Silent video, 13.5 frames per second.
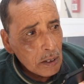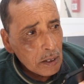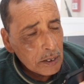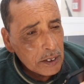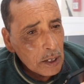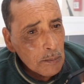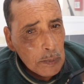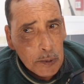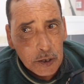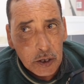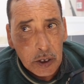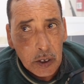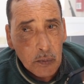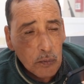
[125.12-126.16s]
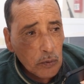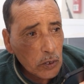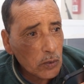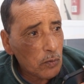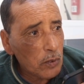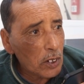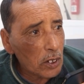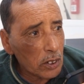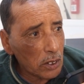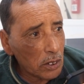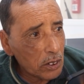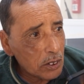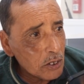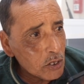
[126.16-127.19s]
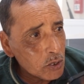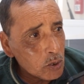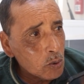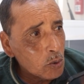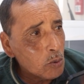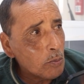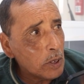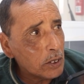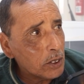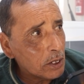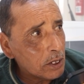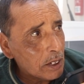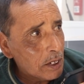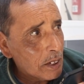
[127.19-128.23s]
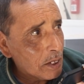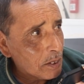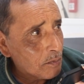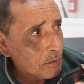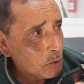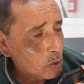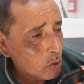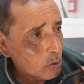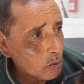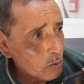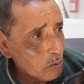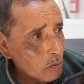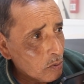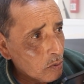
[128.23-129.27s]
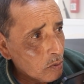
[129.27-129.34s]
قدامي آه، باش كيف يتفلق لي كيستي ومن بعد يطلع الاخر في جرته